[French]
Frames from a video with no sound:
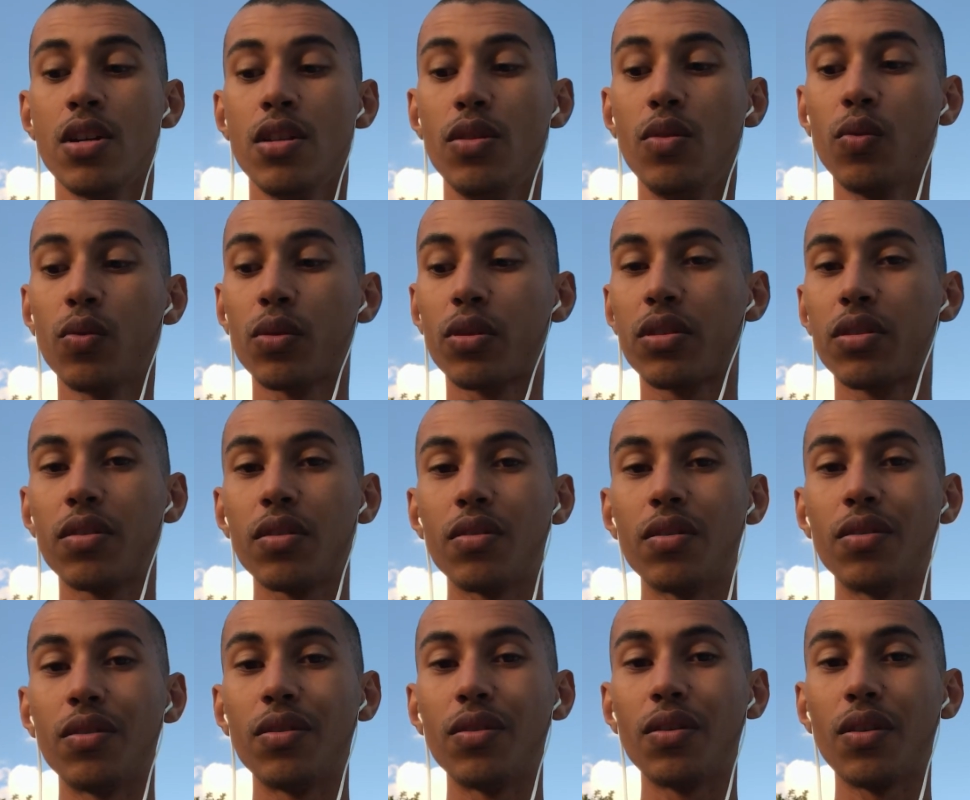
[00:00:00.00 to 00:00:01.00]
Donc
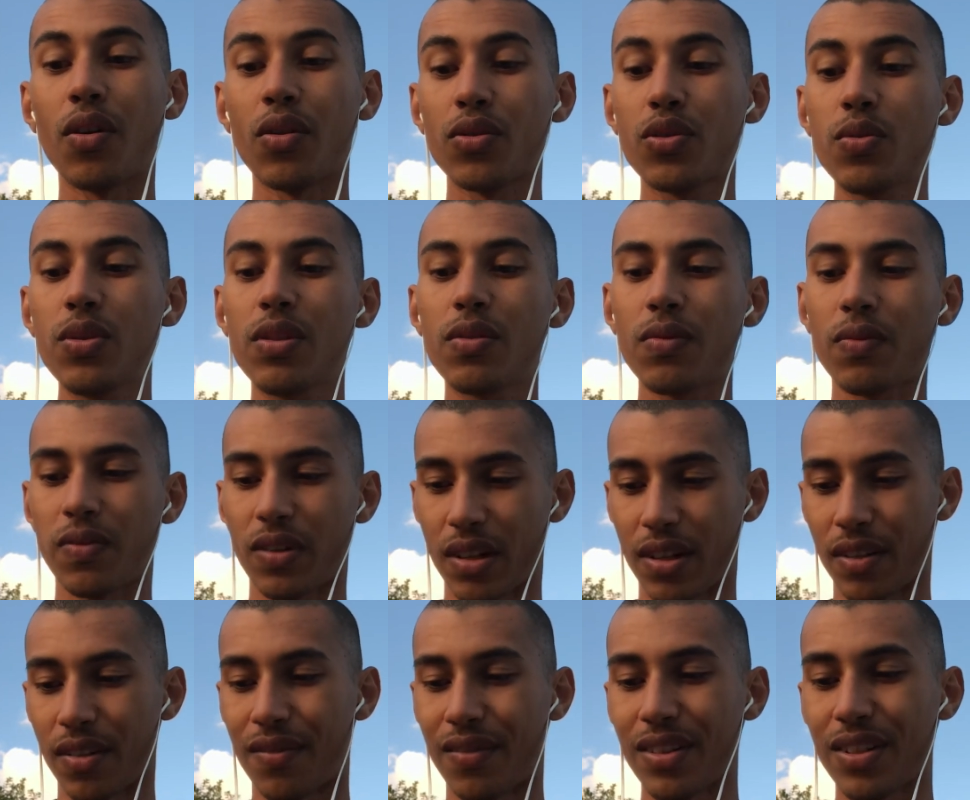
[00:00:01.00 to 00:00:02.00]
ensuite, on
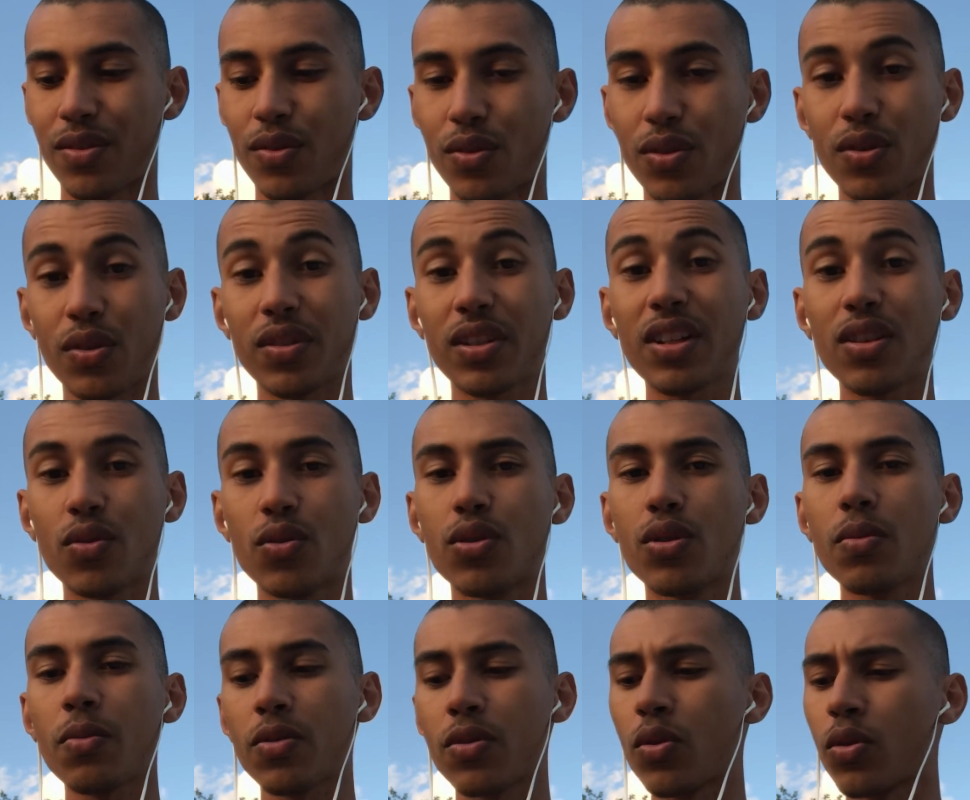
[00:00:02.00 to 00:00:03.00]
va, se centrer
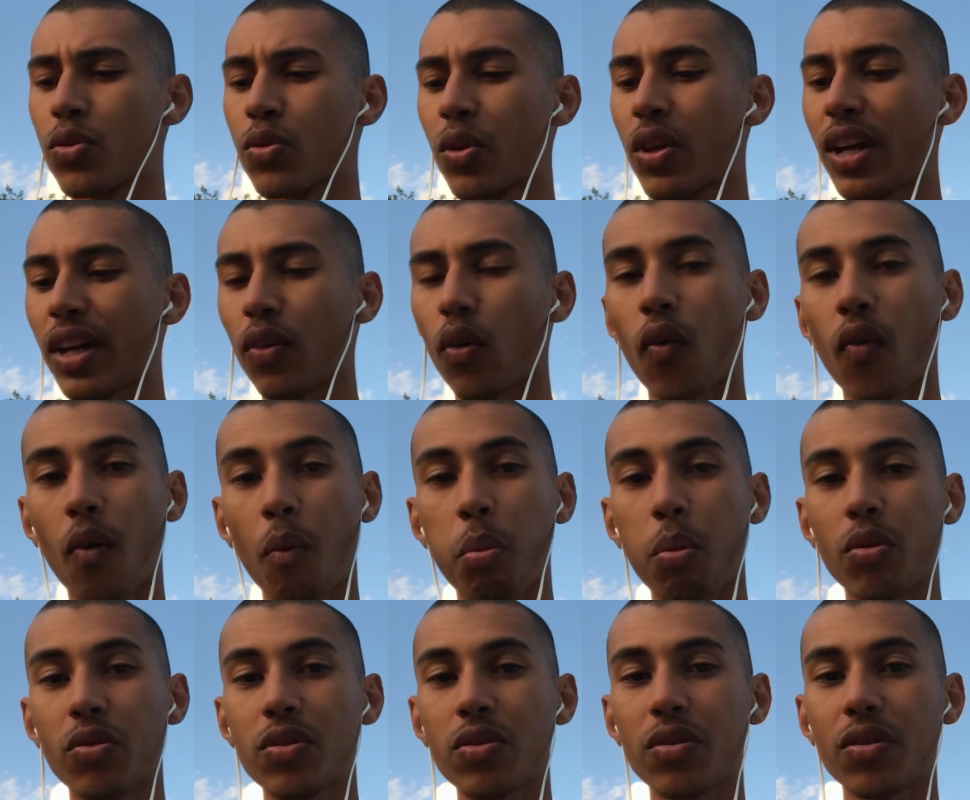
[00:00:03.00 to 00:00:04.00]
justement sur ce
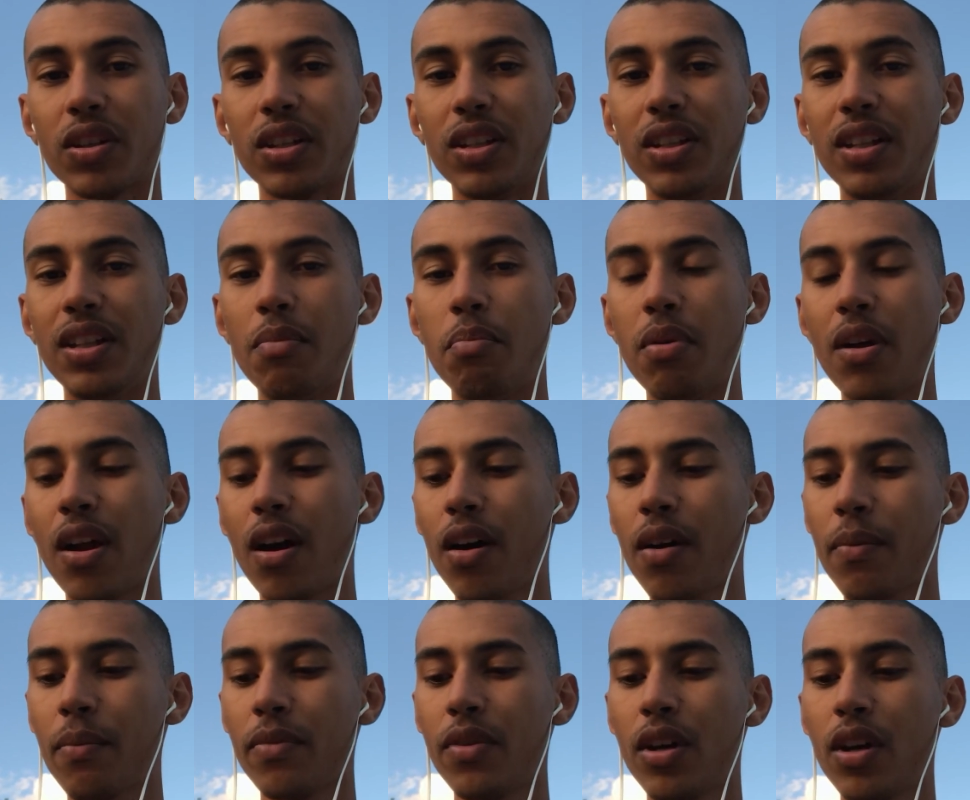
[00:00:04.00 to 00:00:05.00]
80% des,
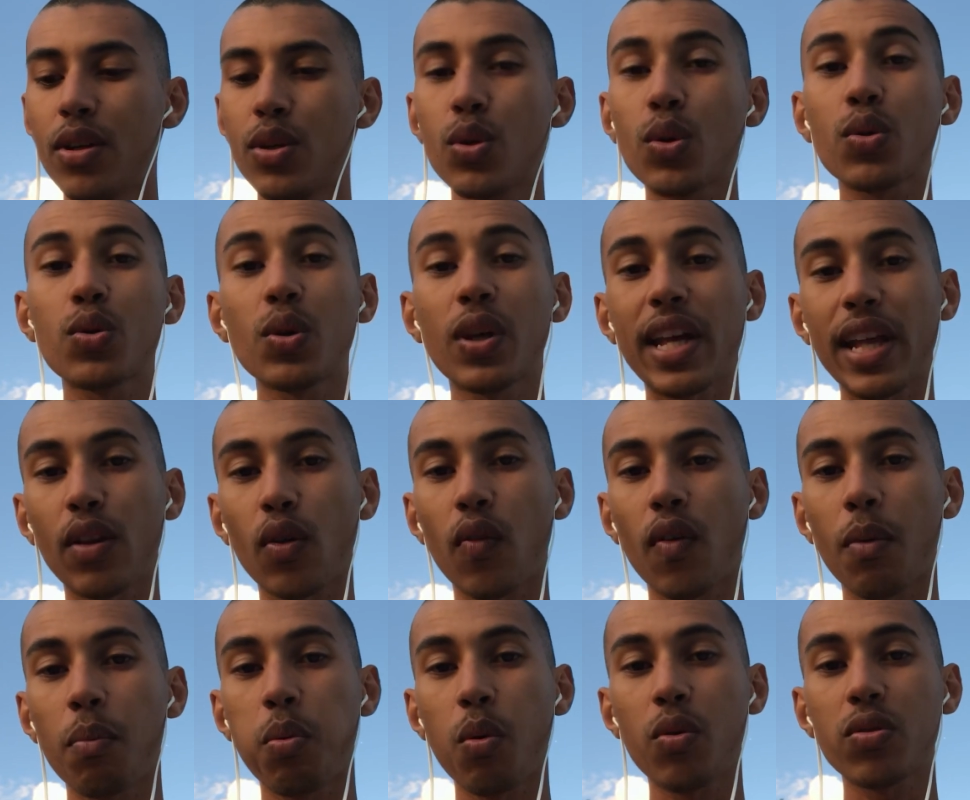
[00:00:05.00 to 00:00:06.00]
pèlerins. Sur ce
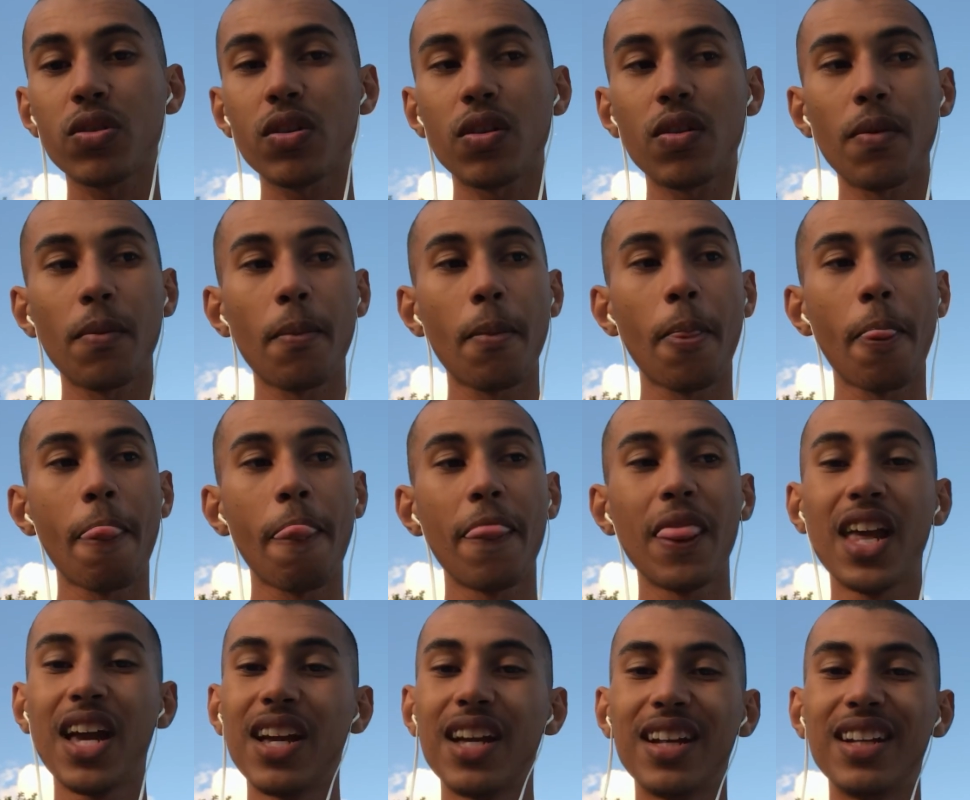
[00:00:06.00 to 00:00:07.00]
80%,
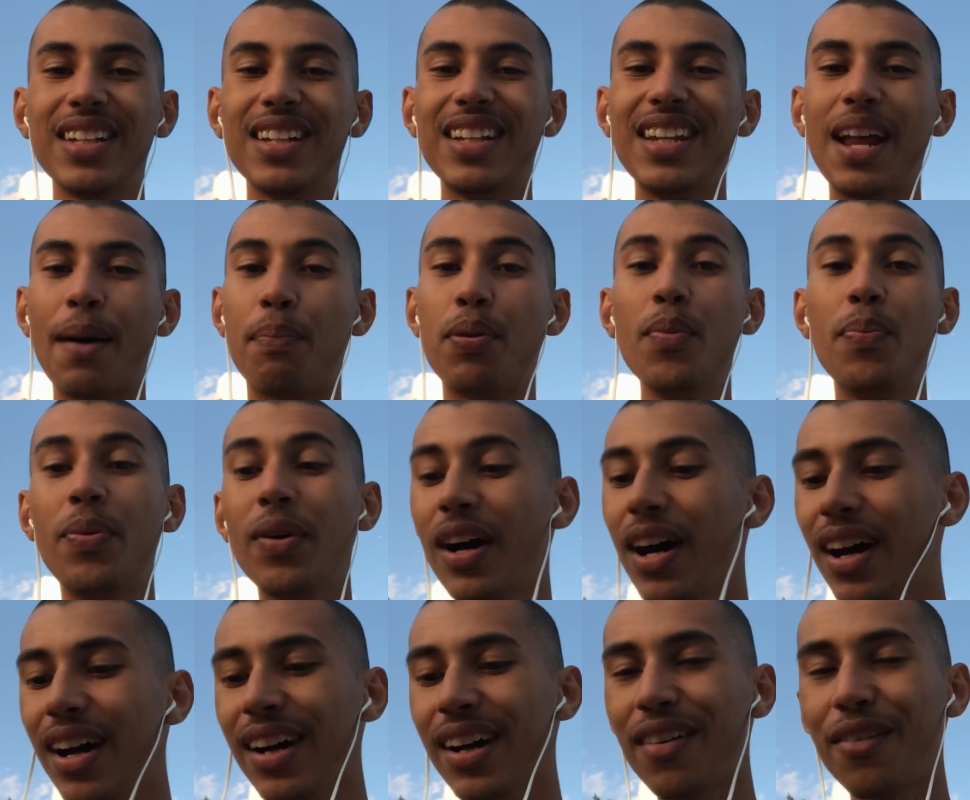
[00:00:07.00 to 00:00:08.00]
la
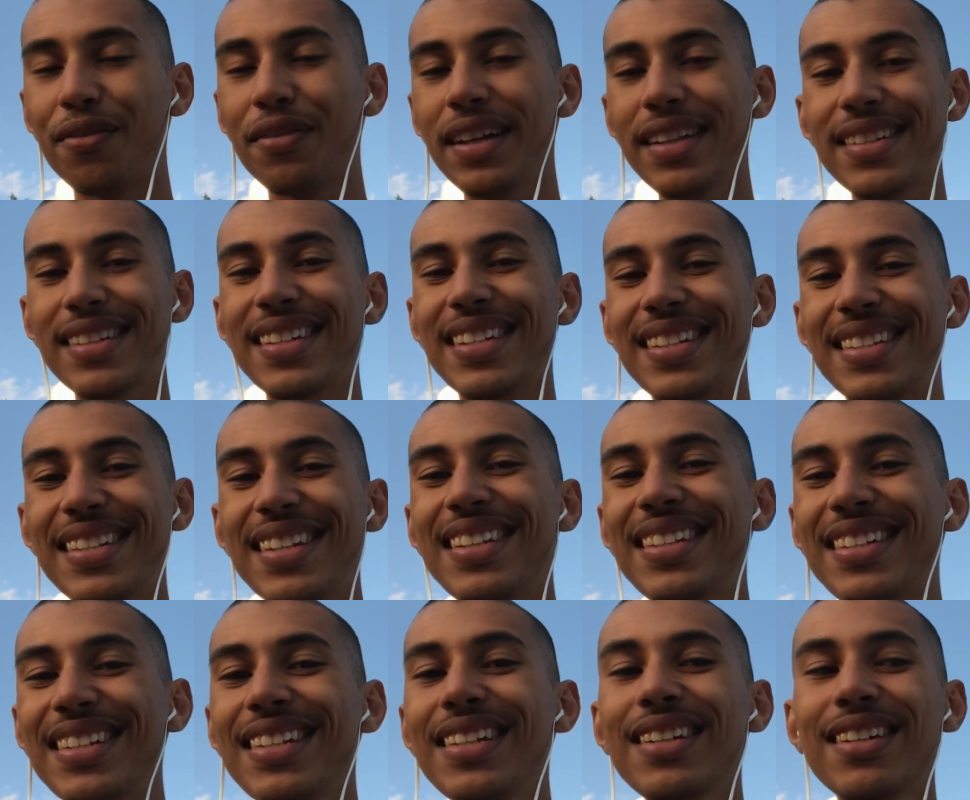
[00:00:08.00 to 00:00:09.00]
plupart en fait étaient
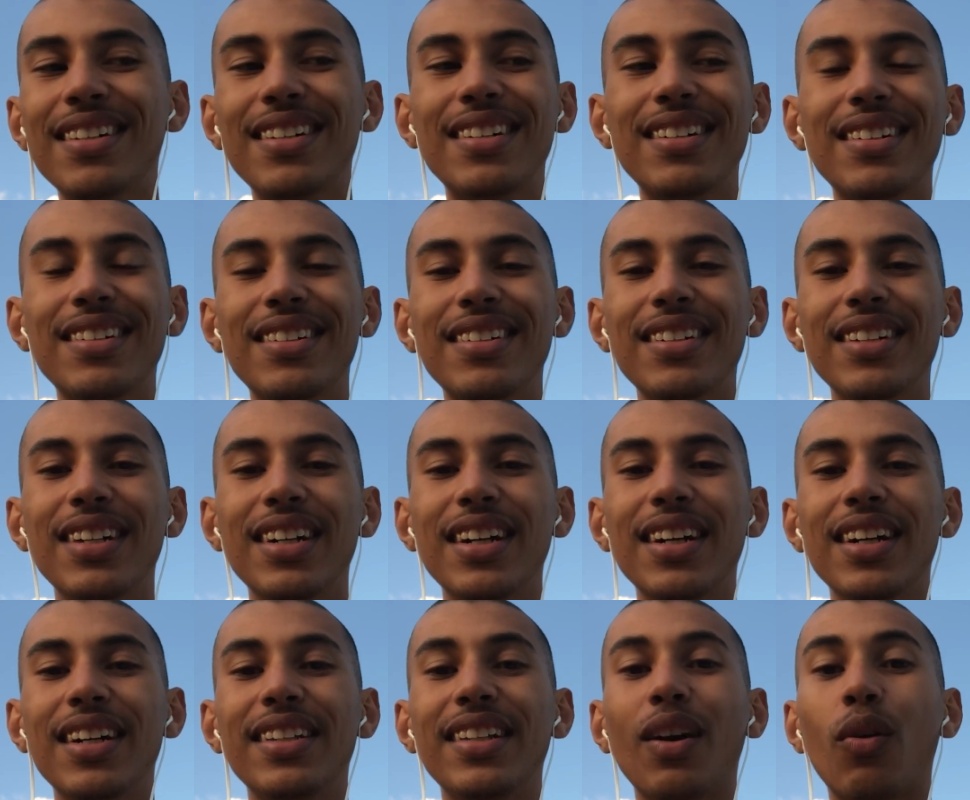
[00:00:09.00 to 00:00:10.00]
des, euh,
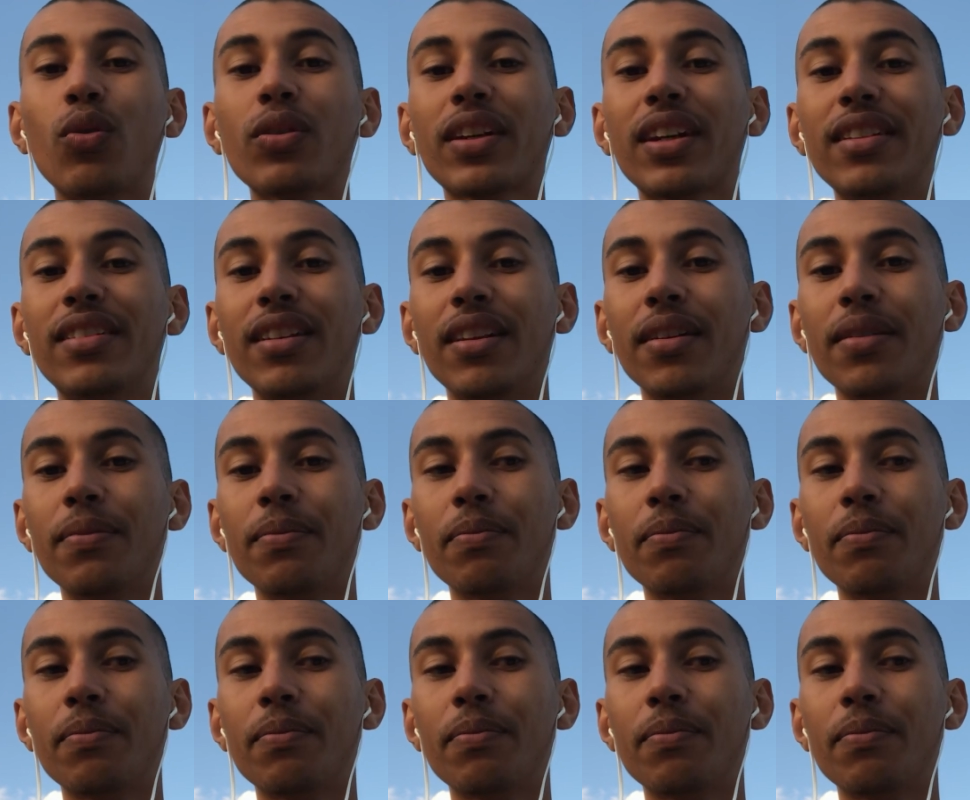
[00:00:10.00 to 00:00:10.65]
des retraités.